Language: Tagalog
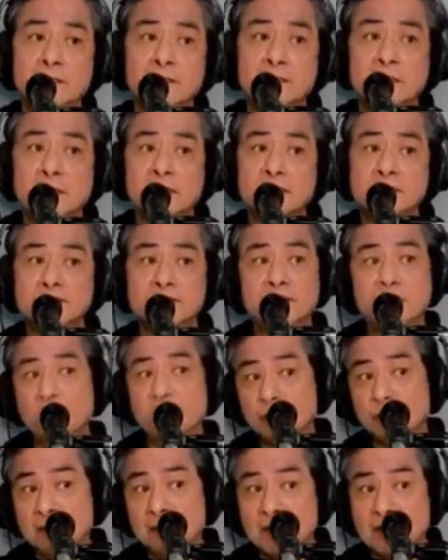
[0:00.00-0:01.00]
Sino
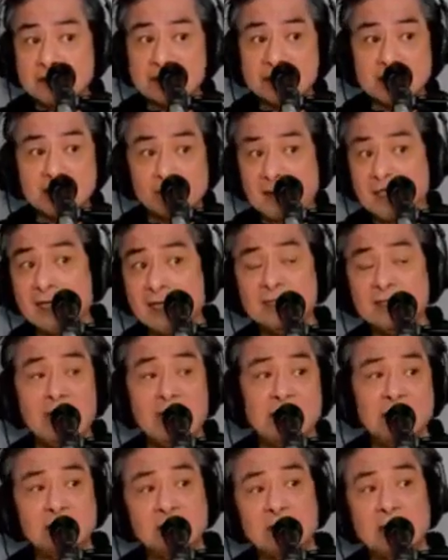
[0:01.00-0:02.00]
man sa mga yan
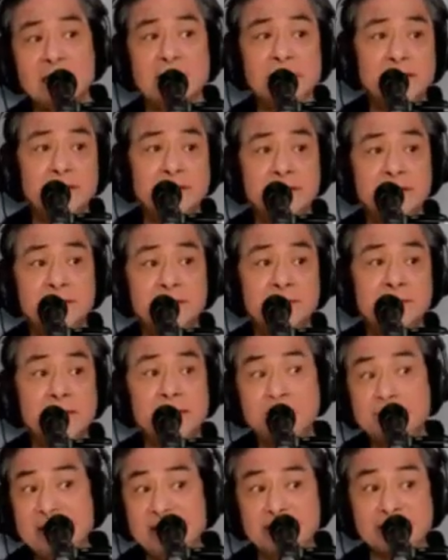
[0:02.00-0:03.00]
ay
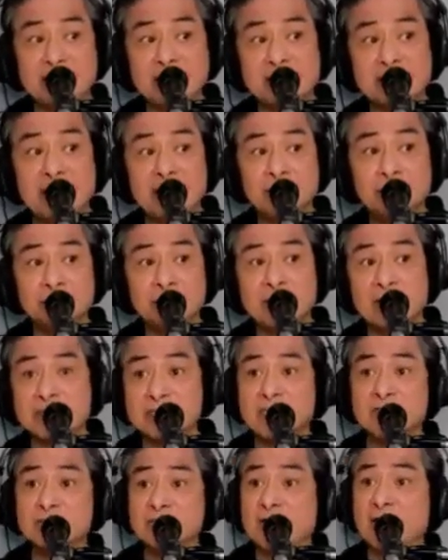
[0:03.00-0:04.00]
ibebenta tayo niyan sa
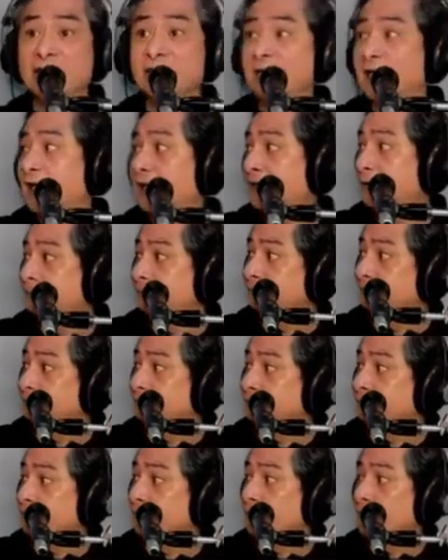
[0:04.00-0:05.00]
China.
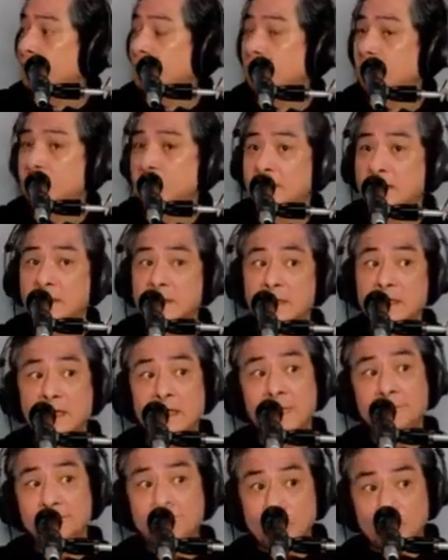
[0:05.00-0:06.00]

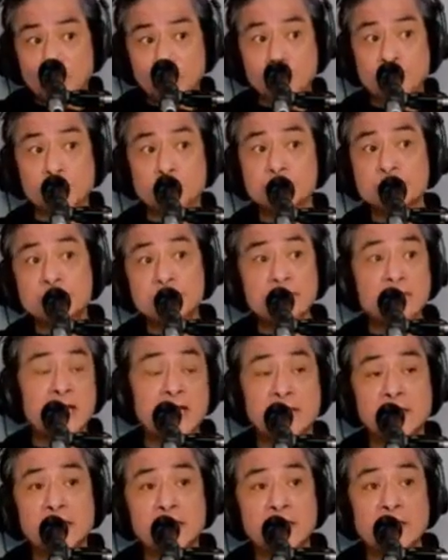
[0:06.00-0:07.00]
Ang purpose
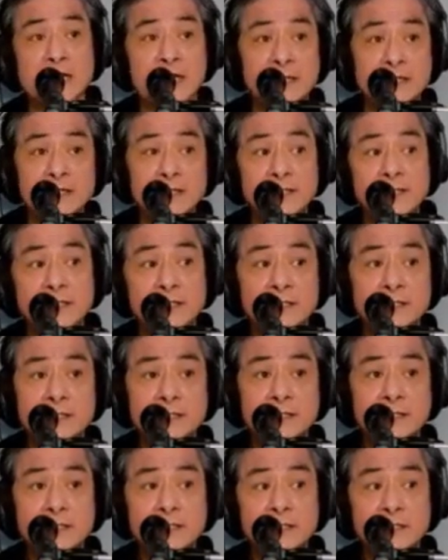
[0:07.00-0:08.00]
niyan ay
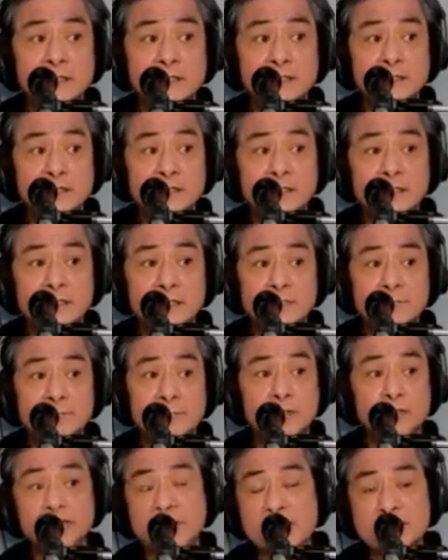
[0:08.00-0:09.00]

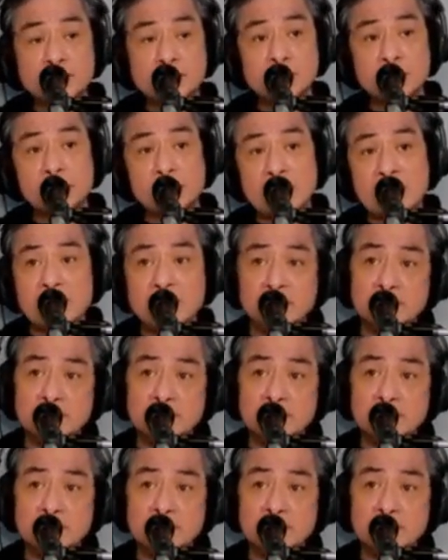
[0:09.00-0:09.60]
proteksyonan